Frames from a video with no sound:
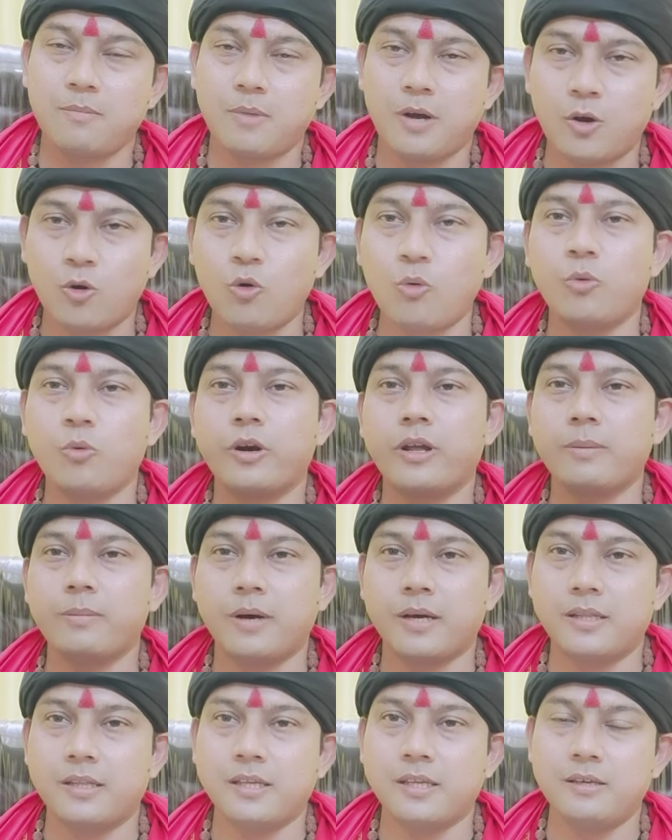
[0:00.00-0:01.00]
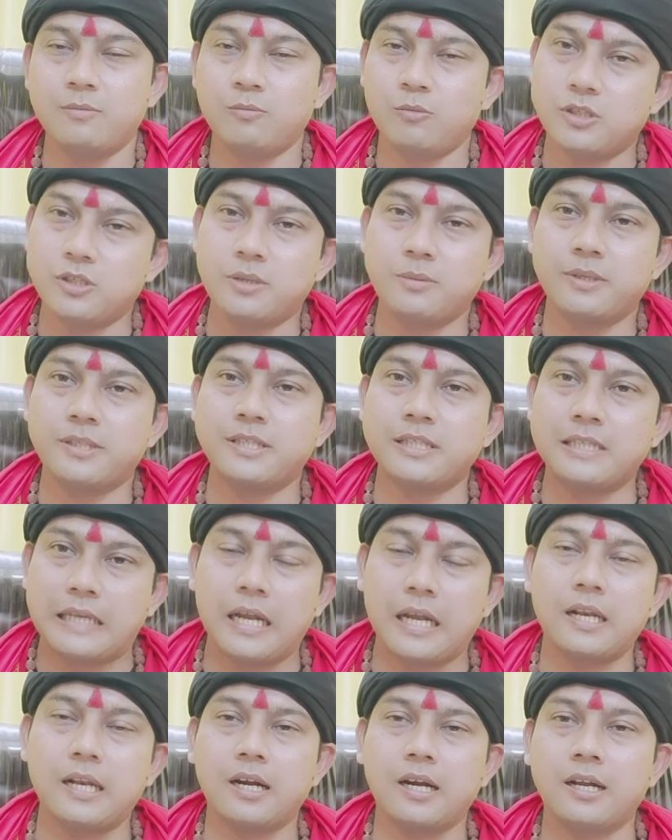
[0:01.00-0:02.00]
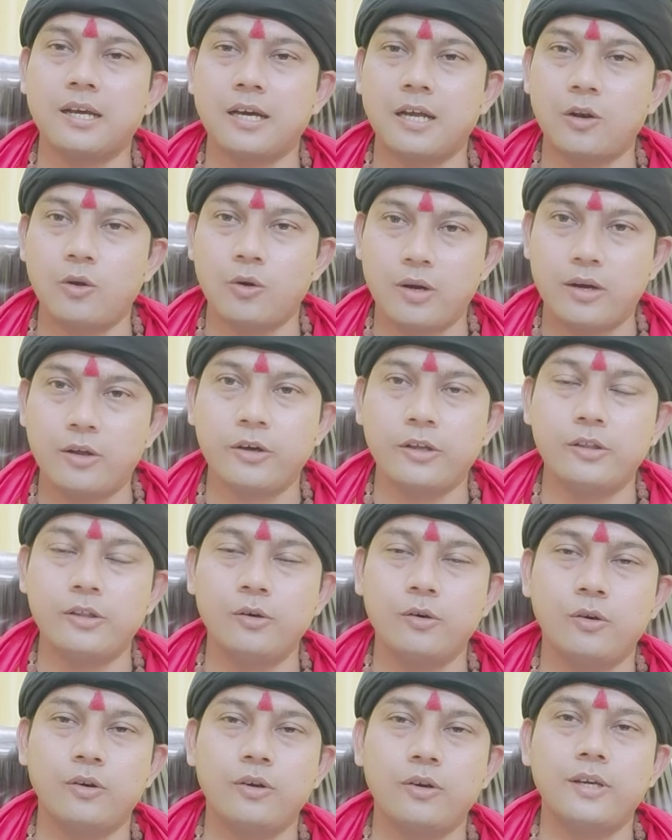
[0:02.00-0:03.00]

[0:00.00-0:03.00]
বা কোমরে বাঁধি বুঝতে পারছেন লাল কার কালো কার হয়তো